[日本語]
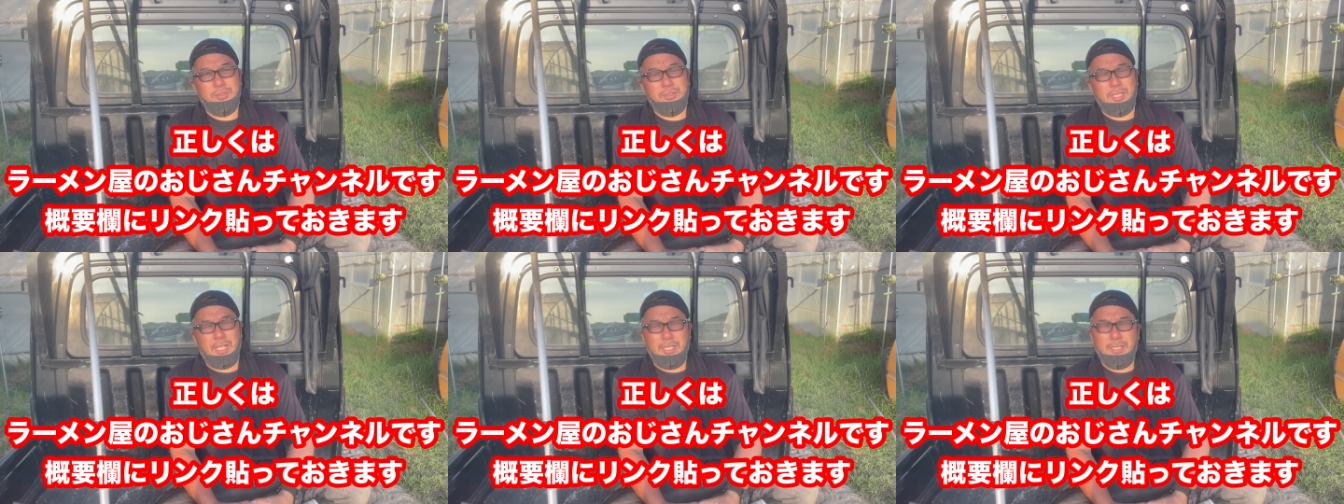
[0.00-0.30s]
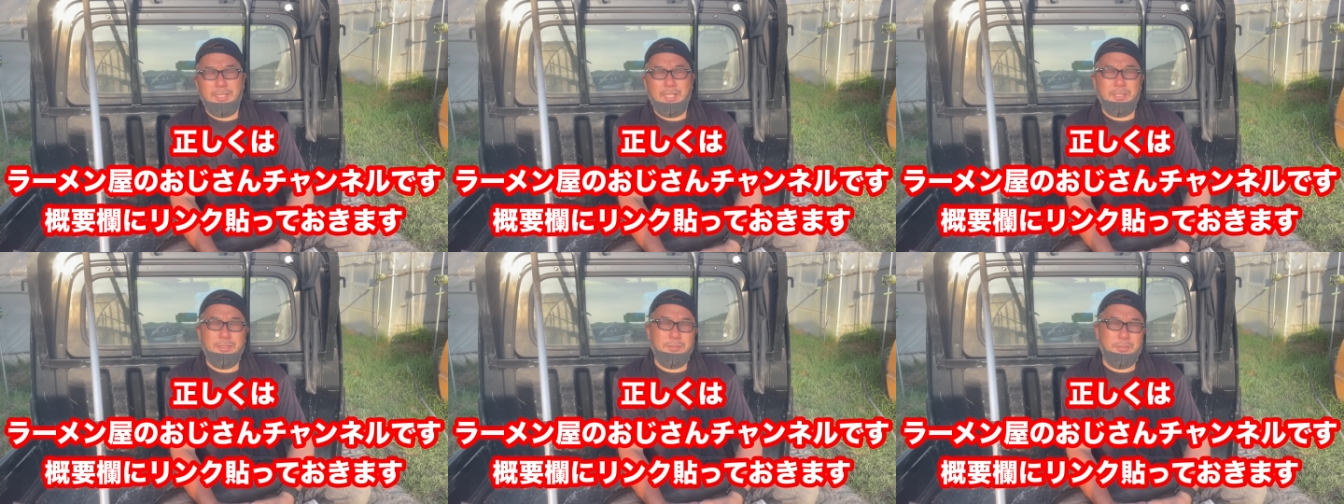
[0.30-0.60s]

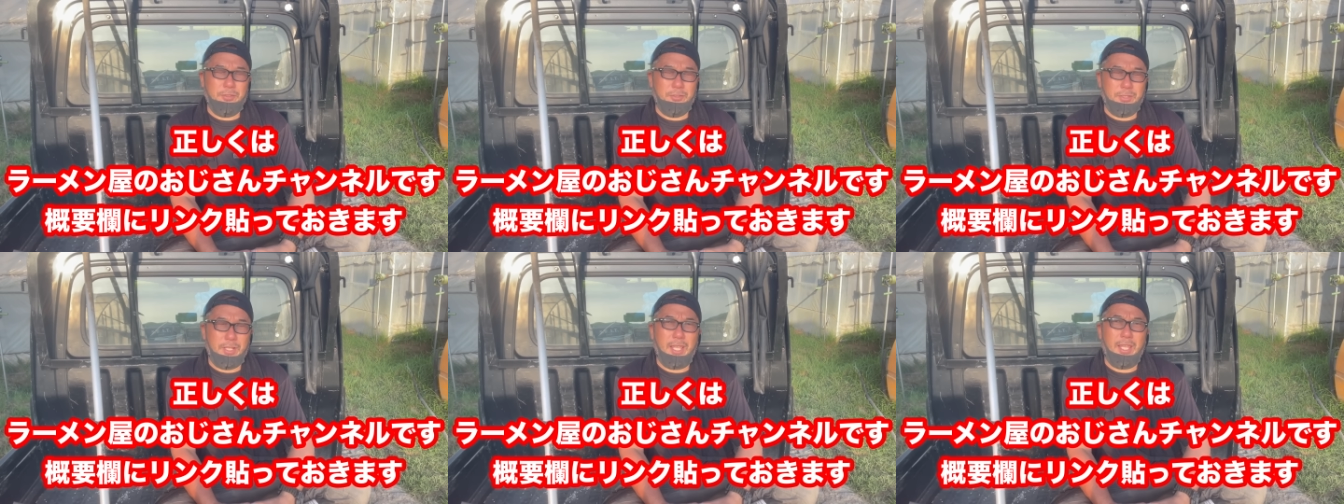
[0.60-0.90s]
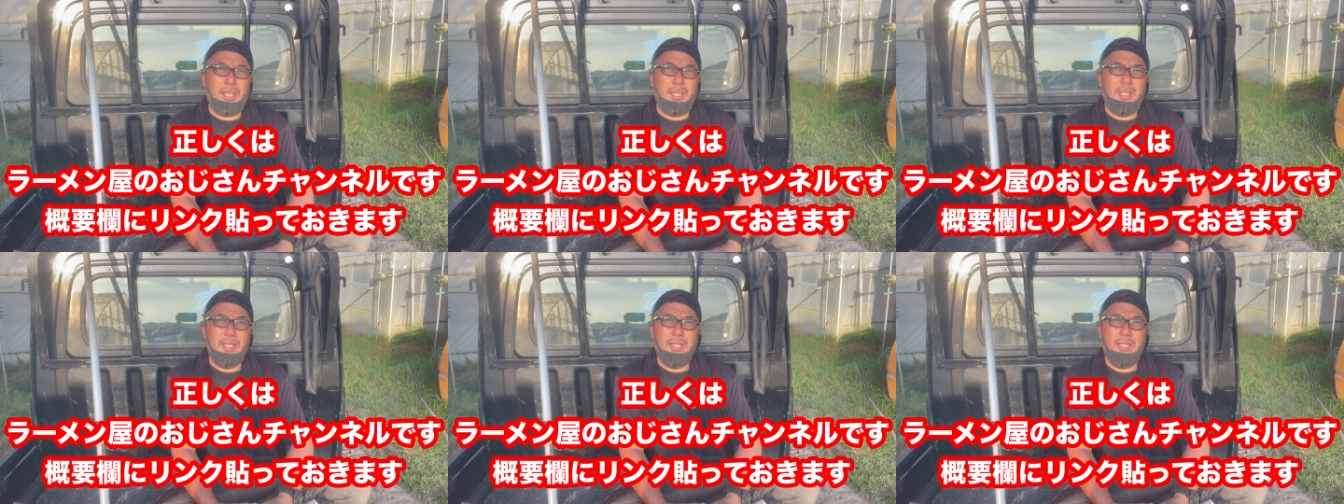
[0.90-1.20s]
チャンネルの
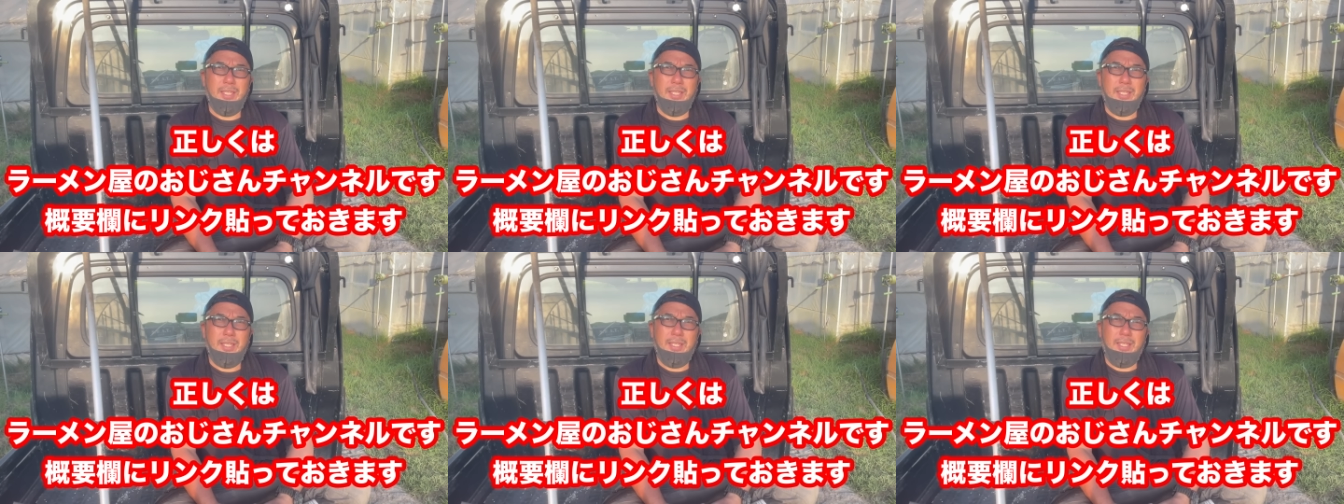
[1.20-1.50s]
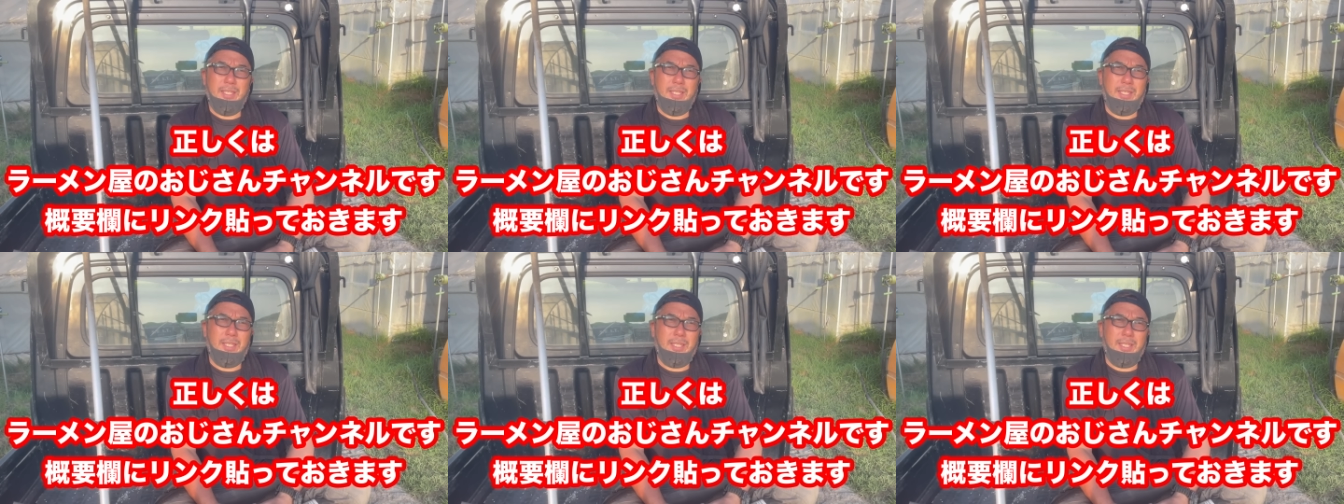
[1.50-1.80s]
ね、
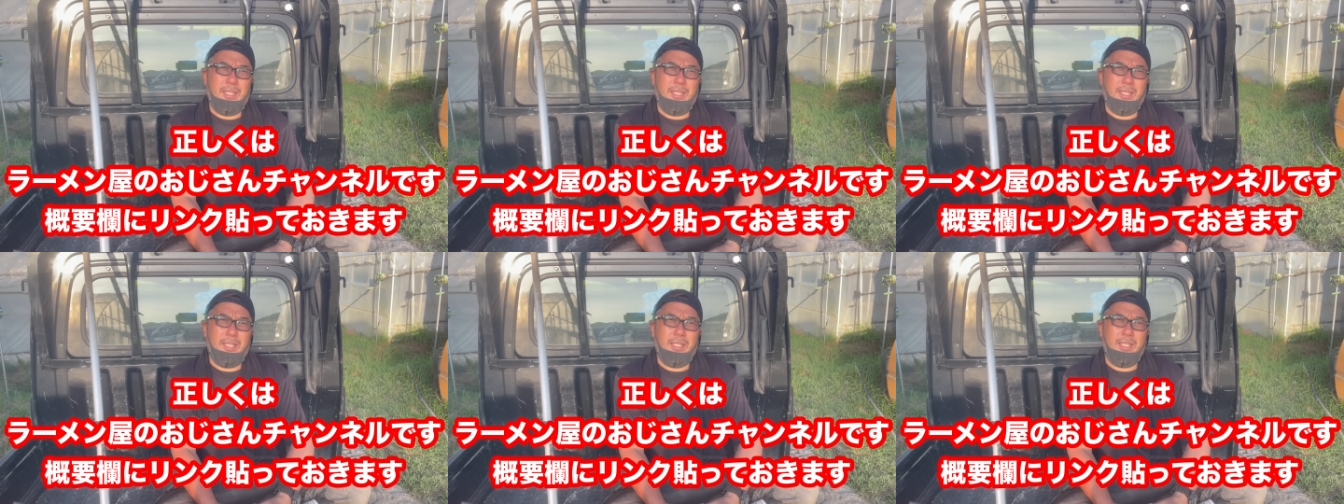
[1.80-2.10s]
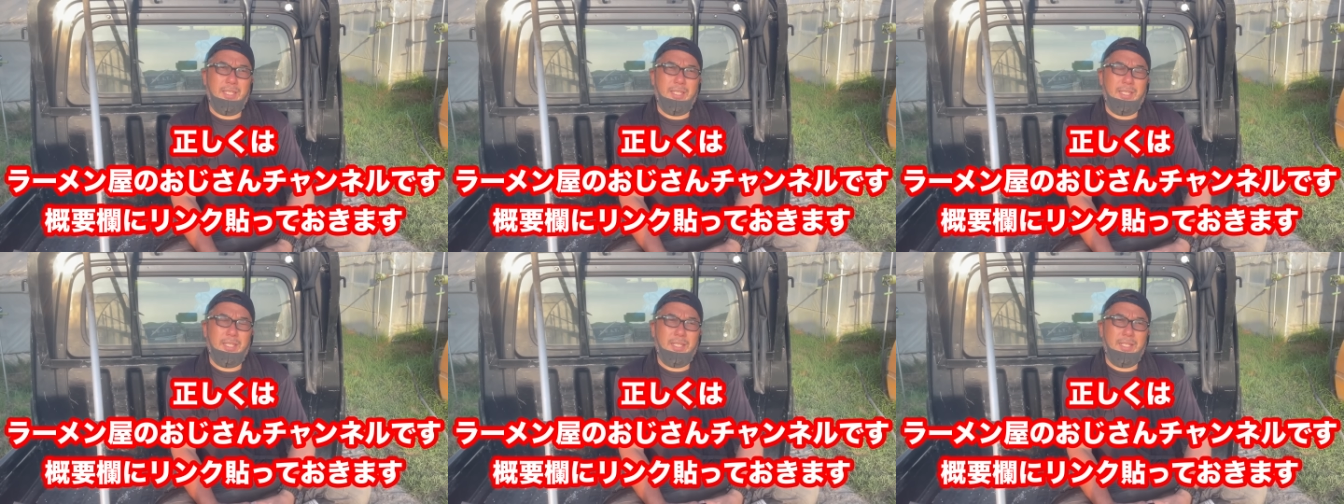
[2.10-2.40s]

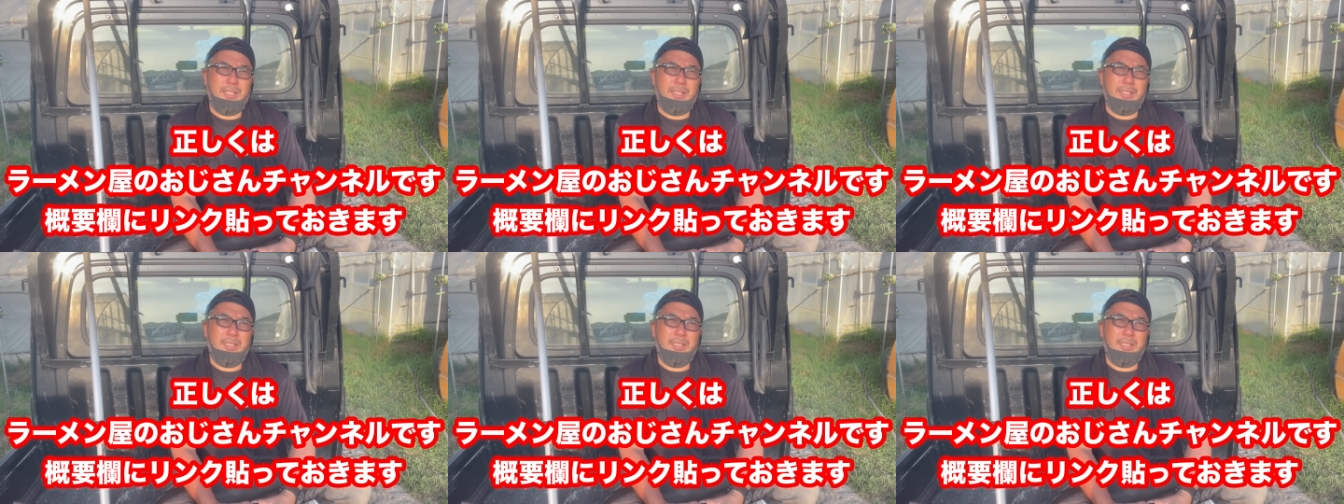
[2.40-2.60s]
えー、